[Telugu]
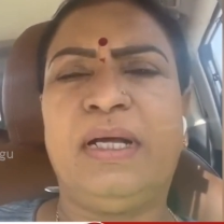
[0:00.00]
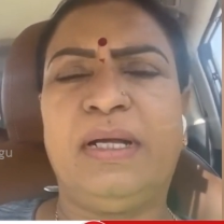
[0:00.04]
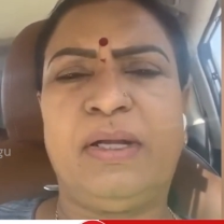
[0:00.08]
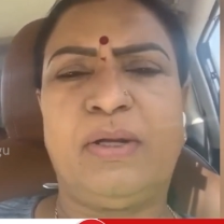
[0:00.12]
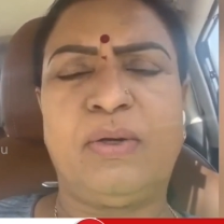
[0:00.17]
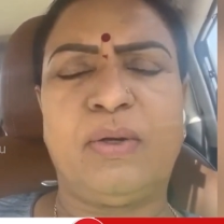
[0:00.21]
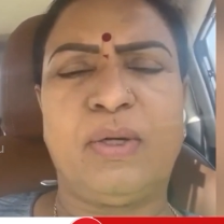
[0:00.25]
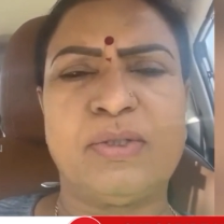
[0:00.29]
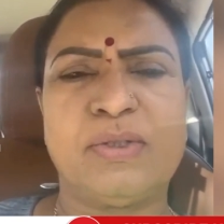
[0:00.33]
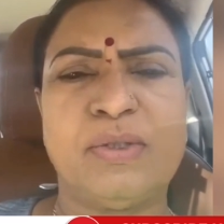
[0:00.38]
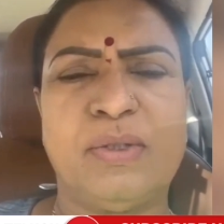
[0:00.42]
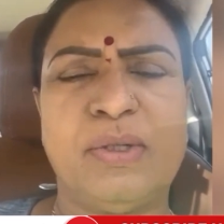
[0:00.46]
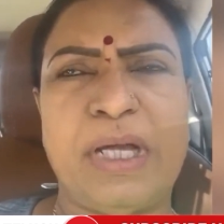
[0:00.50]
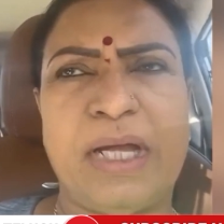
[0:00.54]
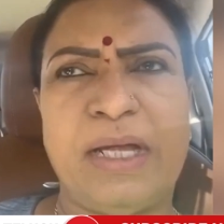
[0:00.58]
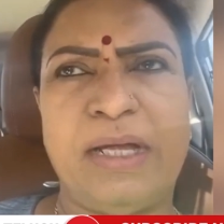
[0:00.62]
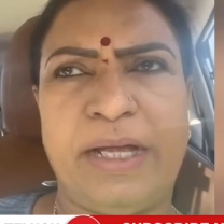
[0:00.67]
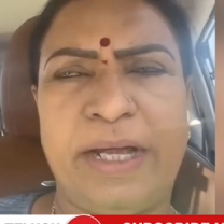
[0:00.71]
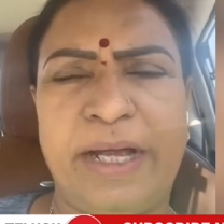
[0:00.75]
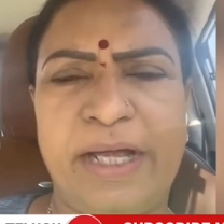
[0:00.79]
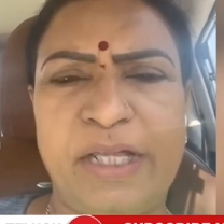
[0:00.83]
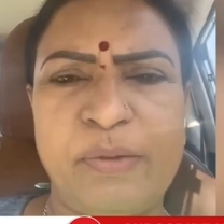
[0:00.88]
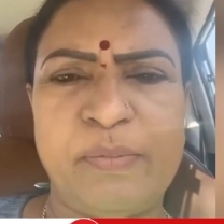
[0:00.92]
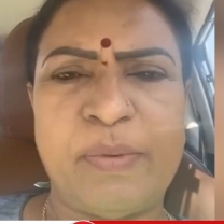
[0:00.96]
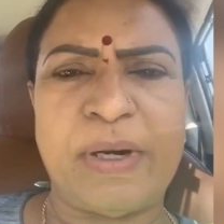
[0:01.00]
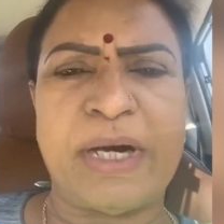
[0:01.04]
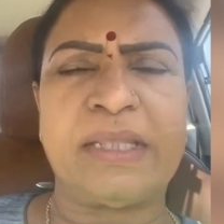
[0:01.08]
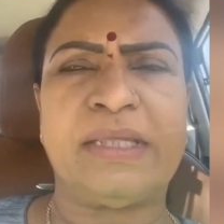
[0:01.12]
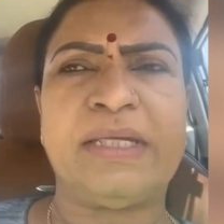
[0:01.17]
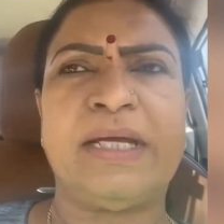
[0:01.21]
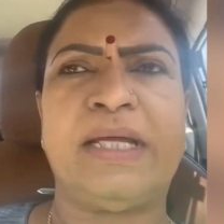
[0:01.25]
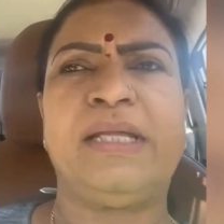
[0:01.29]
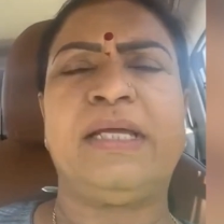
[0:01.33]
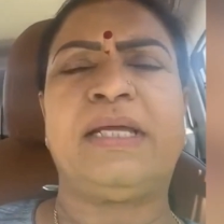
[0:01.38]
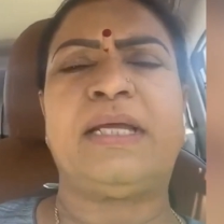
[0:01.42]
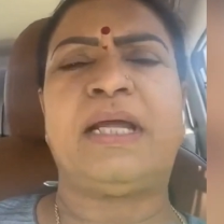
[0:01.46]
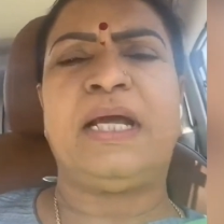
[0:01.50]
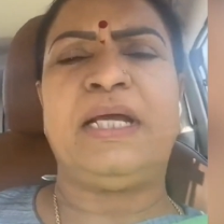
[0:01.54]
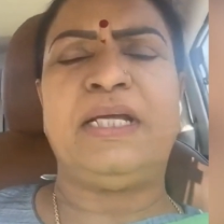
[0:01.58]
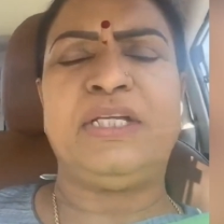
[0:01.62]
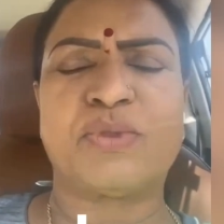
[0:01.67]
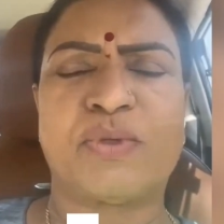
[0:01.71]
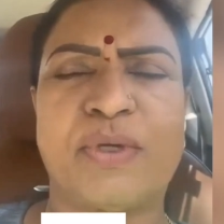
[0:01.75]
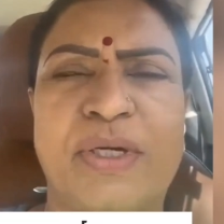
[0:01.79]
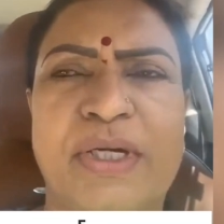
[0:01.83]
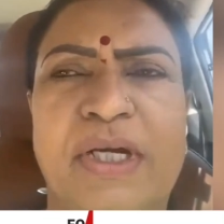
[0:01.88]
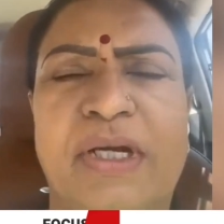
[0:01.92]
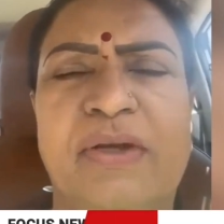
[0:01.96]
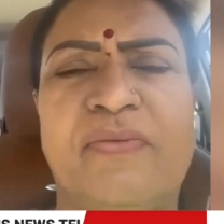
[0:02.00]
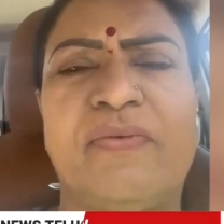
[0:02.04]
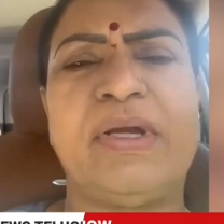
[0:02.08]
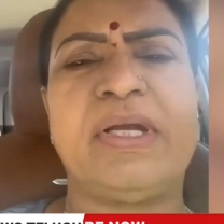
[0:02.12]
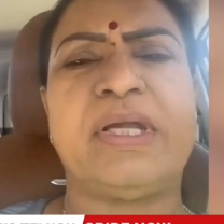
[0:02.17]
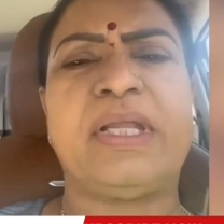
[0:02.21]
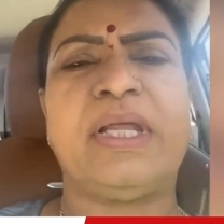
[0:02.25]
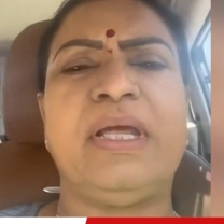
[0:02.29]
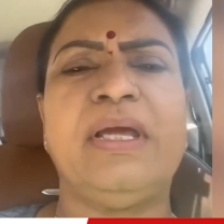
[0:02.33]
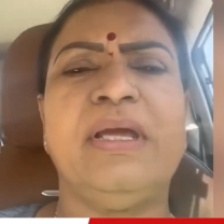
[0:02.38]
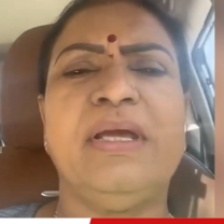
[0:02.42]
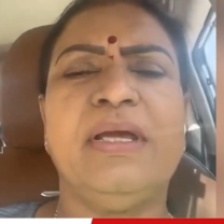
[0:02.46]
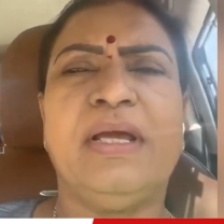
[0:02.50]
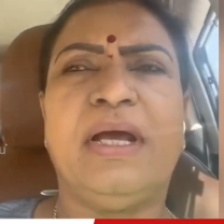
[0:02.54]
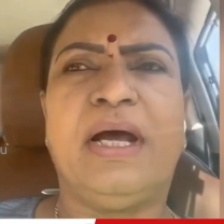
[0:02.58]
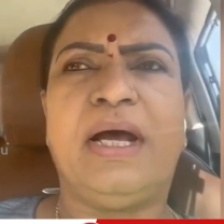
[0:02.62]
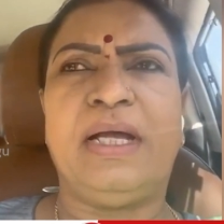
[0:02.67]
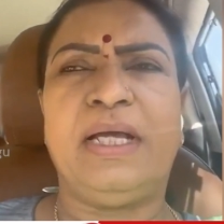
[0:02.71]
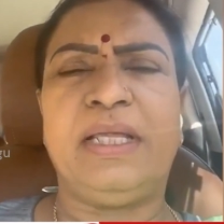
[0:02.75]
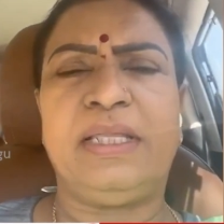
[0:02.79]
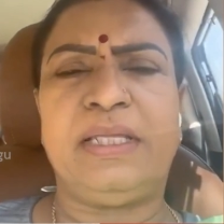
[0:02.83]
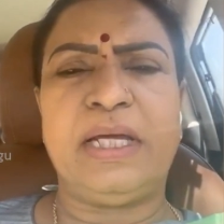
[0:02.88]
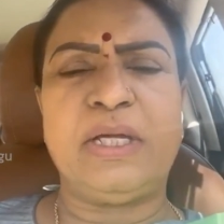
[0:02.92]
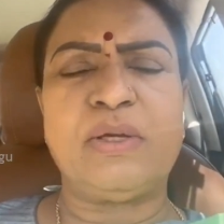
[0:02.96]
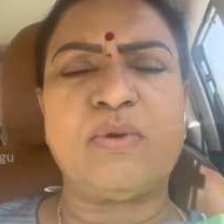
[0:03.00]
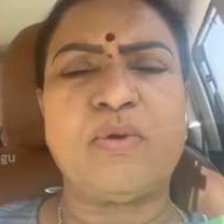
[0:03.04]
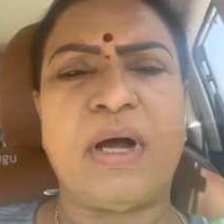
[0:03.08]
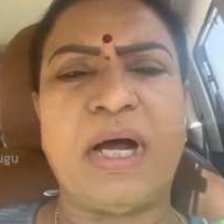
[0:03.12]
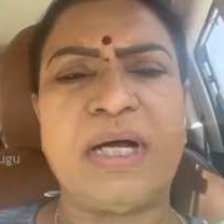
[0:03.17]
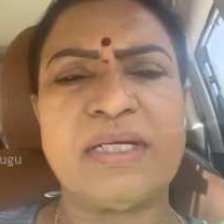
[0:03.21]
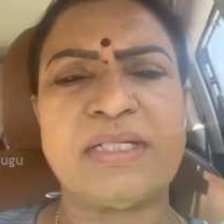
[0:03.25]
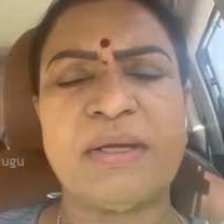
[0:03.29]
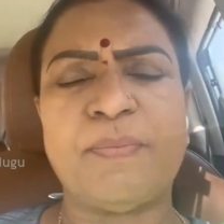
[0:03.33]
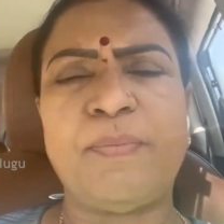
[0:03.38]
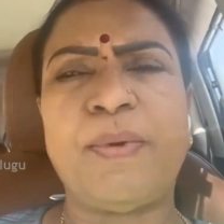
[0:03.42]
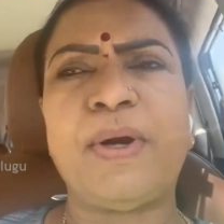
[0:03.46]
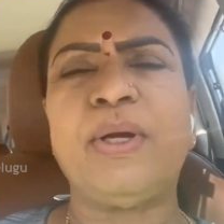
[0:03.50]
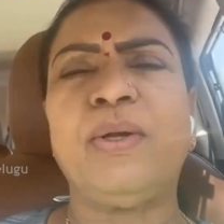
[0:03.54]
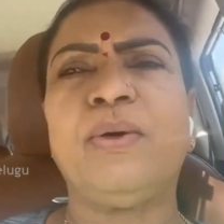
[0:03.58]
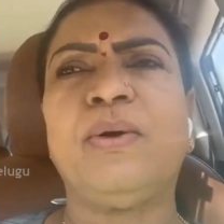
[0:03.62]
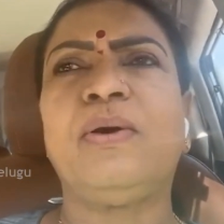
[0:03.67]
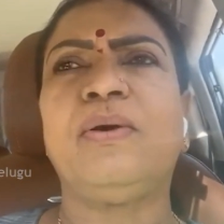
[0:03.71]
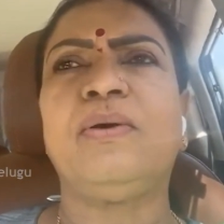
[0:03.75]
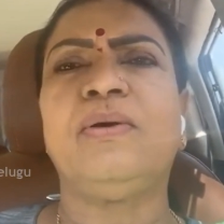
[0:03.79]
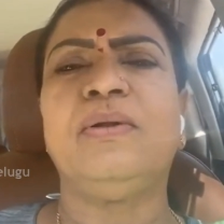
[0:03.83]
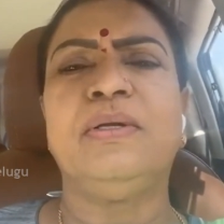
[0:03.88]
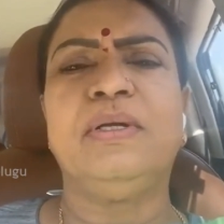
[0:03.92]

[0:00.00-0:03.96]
ఈరోజు ఏది పడితే అది రాయించుకునేటటువంటి దేనికి ఆశపడో